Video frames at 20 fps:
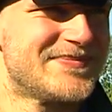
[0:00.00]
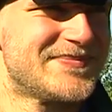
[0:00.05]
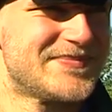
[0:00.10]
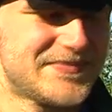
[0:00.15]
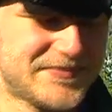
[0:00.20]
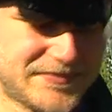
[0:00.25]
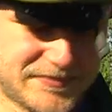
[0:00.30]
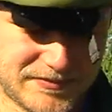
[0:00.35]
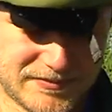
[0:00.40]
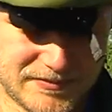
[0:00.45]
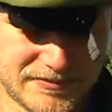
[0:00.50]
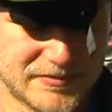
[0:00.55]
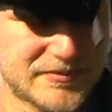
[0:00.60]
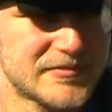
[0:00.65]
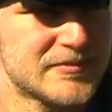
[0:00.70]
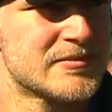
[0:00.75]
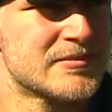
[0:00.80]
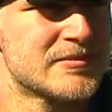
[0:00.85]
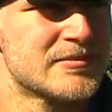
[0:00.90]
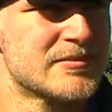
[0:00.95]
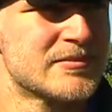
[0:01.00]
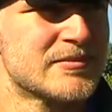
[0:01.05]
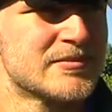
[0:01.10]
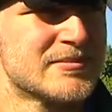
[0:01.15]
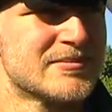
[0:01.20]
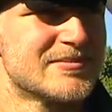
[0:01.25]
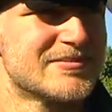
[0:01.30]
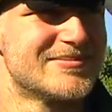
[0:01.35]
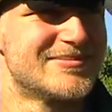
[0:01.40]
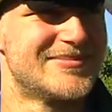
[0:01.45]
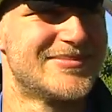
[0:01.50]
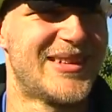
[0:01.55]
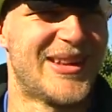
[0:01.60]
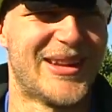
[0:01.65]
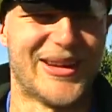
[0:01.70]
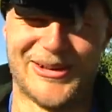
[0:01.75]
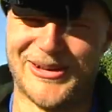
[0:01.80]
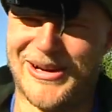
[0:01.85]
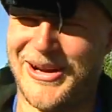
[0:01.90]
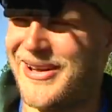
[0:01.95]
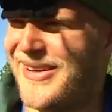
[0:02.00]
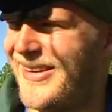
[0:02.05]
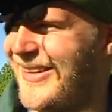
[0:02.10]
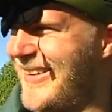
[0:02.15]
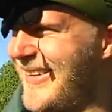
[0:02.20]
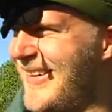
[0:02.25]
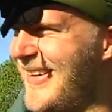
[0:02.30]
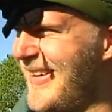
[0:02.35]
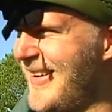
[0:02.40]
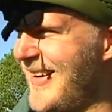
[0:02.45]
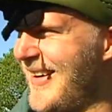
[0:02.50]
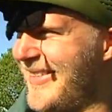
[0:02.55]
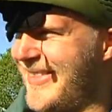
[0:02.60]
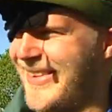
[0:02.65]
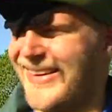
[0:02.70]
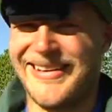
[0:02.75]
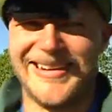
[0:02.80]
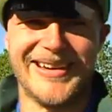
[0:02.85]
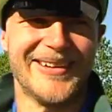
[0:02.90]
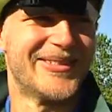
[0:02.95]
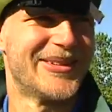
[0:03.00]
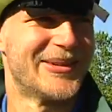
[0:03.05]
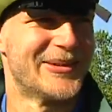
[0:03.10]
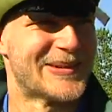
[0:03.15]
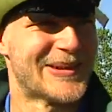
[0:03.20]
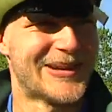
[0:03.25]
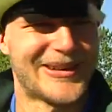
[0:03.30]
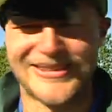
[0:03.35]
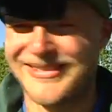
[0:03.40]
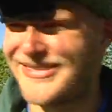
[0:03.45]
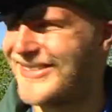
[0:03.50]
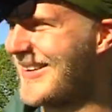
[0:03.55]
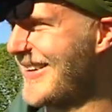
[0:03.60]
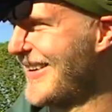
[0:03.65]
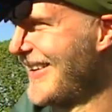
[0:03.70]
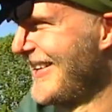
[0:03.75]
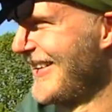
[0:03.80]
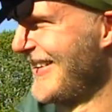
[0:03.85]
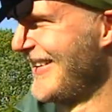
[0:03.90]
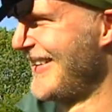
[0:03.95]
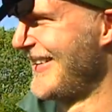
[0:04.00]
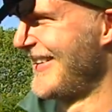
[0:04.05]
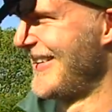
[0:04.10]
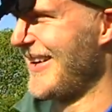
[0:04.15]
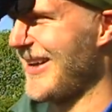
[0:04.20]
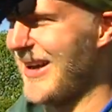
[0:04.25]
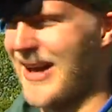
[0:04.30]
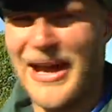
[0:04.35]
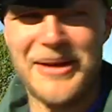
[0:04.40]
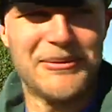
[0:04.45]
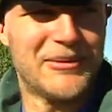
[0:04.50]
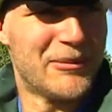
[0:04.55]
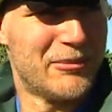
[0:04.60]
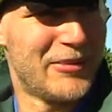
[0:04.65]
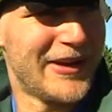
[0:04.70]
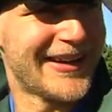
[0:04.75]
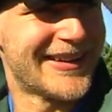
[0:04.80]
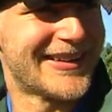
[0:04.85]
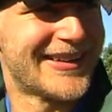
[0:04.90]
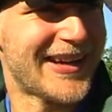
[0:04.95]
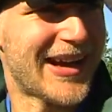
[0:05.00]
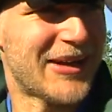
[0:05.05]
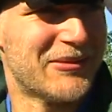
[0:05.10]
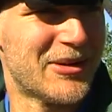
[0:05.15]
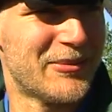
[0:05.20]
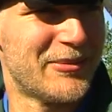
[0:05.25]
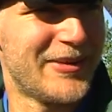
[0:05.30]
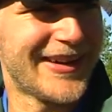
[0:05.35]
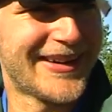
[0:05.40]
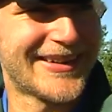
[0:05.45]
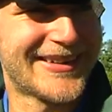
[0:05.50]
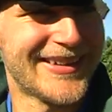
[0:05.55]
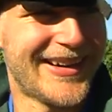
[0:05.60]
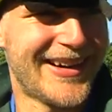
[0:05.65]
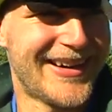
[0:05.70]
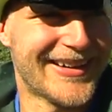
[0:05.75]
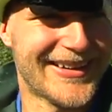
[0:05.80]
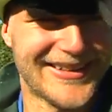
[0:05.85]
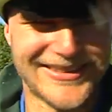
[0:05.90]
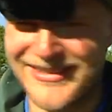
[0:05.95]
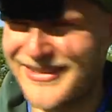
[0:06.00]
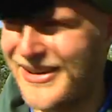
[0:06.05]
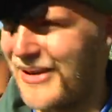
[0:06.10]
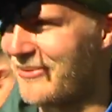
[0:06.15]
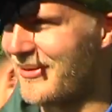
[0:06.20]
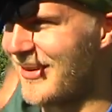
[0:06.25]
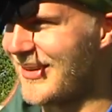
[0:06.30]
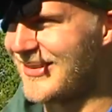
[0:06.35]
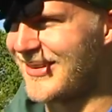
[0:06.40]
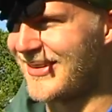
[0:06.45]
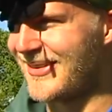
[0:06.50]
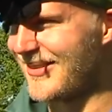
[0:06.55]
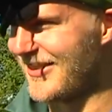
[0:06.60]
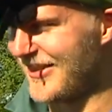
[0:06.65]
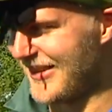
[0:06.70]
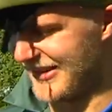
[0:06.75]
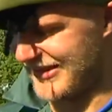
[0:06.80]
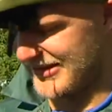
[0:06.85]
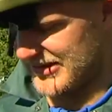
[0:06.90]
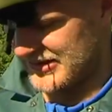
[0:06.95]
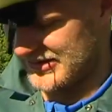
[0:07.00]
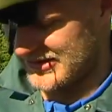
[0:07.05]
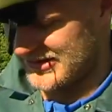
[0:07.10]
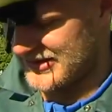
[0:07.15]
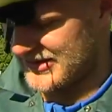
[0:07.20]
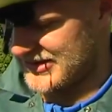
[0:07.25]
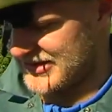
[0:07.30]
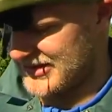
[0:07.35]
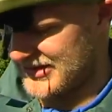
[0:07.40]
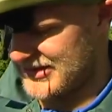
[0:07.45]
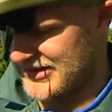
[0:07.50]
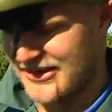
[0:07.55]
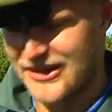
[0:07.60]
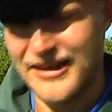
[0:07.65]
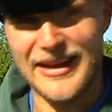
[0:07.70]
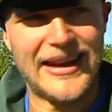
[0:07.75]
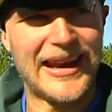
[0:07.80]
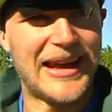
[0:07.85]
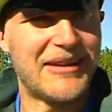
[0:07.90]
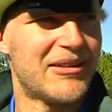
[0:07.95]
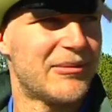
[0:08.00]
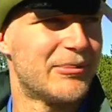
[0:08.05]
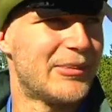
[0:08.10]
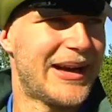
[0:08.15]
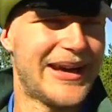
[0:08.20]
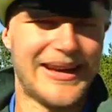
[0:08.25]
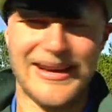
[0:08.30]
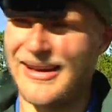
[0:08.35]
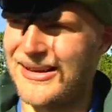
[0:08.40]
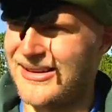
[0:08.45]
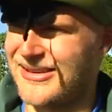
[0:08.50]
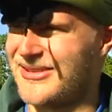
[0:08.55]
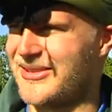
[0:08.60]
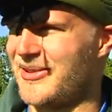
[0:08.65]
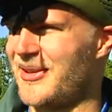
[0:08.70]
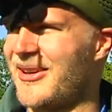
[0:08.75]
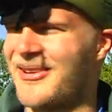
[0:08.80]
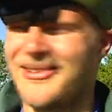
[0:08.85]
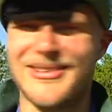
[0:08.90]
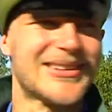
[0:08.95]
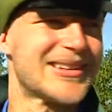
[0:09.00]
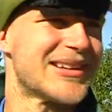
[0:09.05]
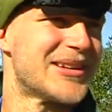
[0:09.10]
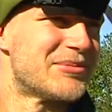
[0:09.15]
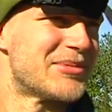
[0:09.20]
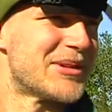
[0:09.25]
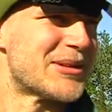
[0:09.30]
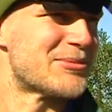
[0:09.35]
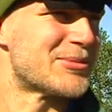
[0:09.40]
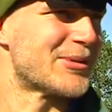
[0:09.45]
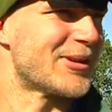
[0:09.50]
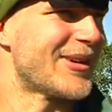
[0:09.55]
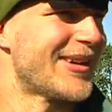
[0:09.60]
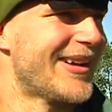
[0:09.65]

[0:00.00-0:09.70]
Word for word: Are you a good hunter? No, I think I'm the worst. Uh, maybe I'm a, a soldier. I'm a big target, so I'm easy to hit. And I have a bad eye, so I don't see people.